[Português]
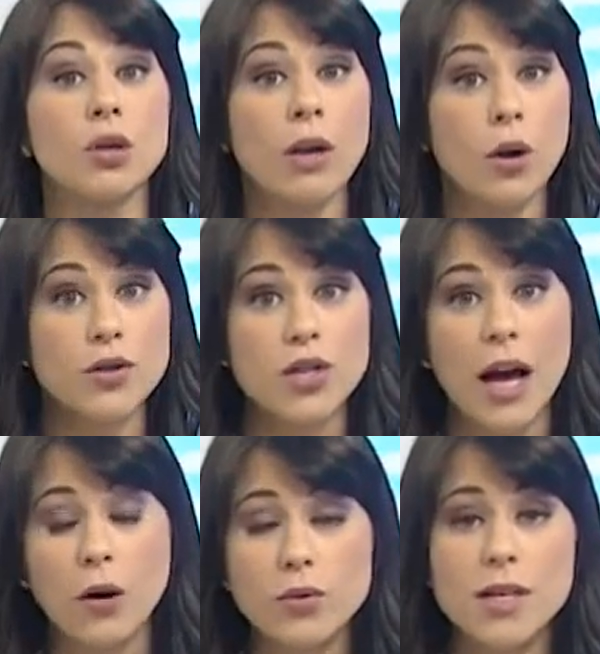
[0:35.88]
negociar
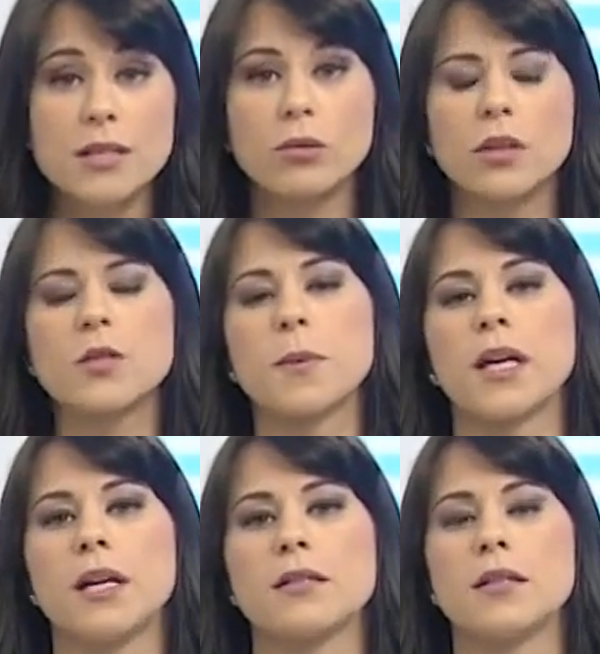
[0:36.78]
com os assaltantes para que
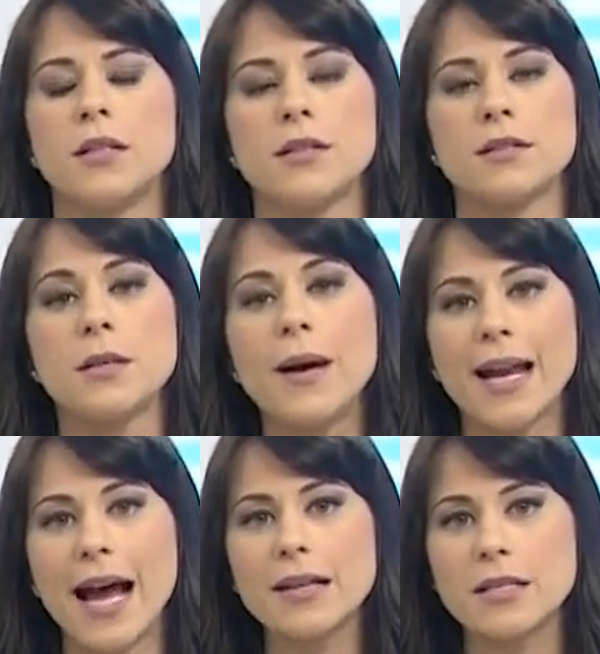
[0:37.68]
eles
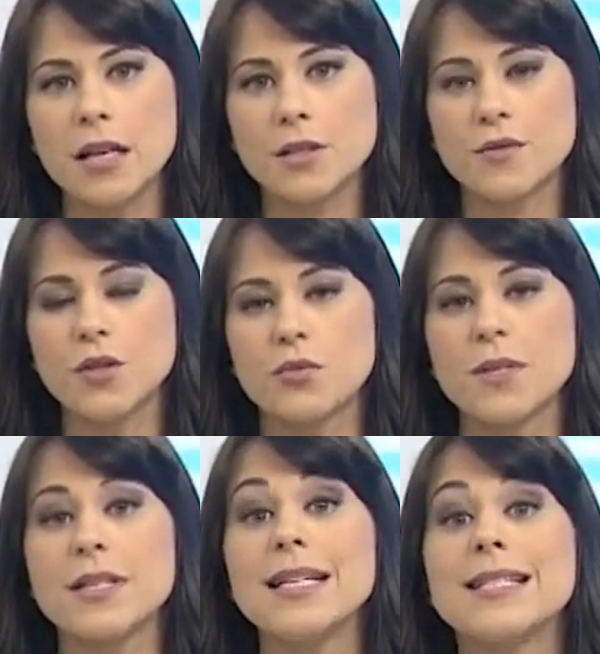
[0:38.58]
liberassem as
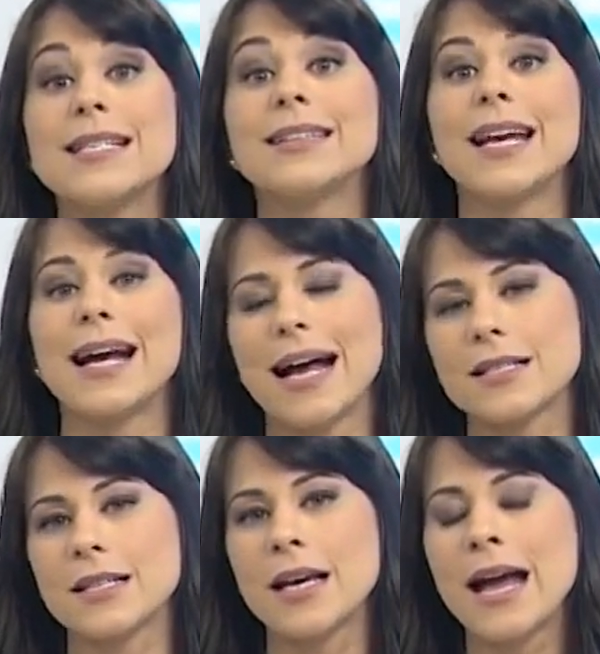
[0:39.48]
vítimas e se
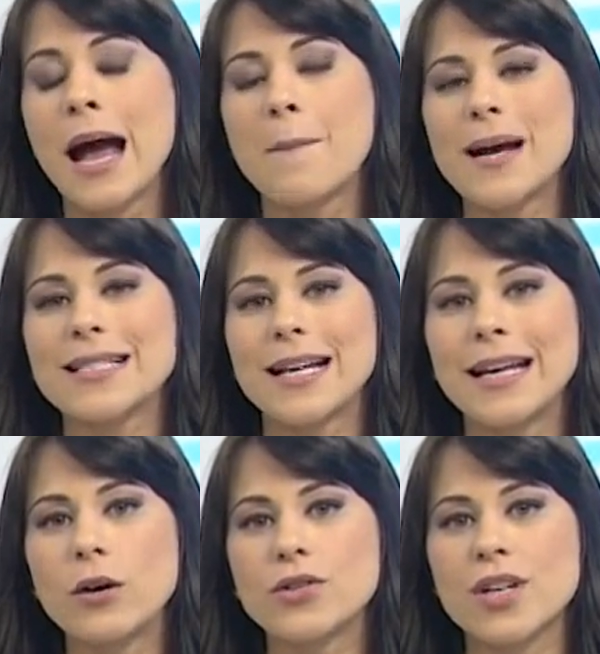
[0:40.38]
entregassem. Mas a
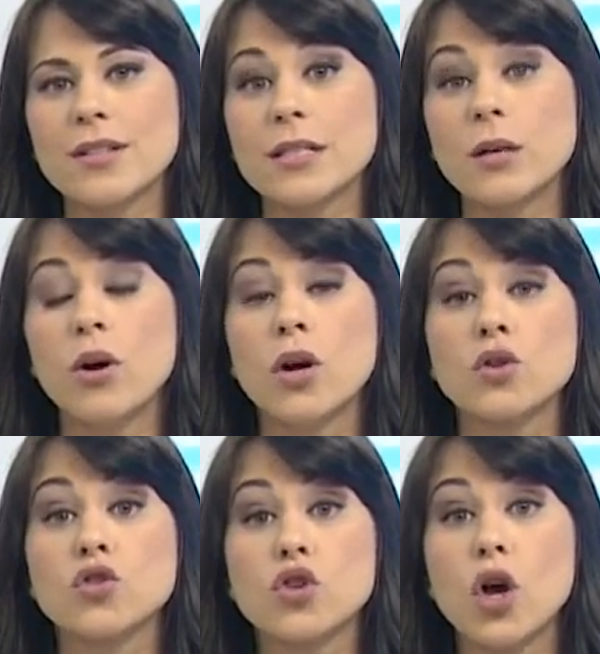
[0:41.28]
negociação
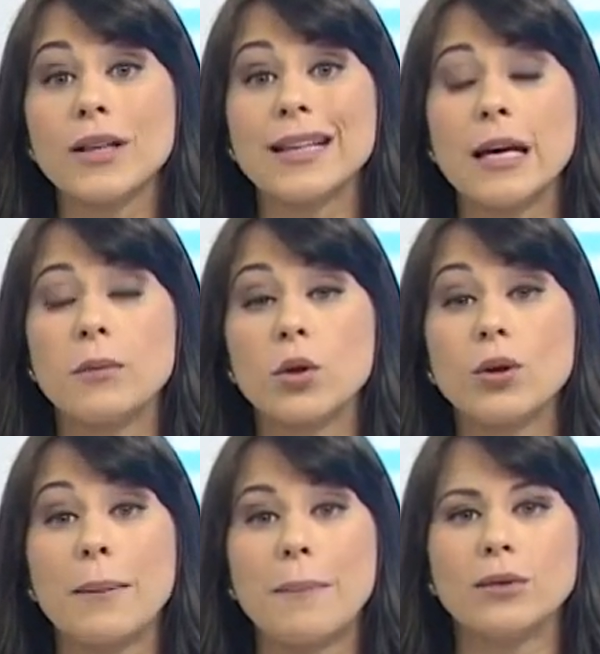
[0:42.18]
só terminou
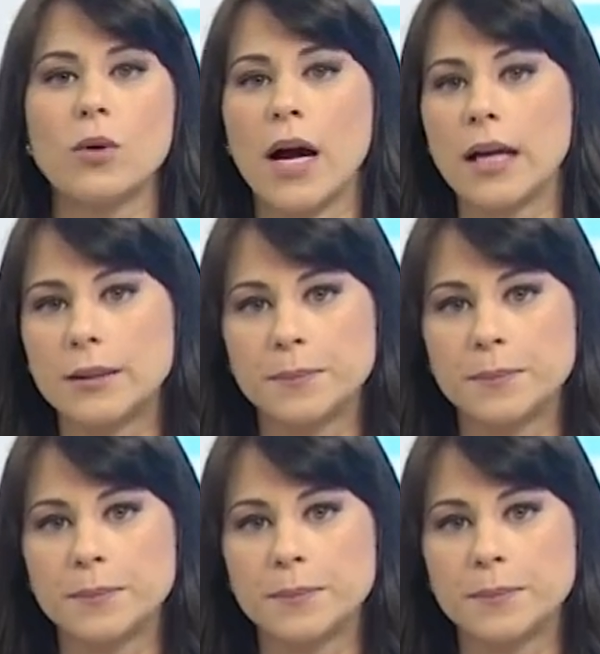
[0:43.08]
na madrugada.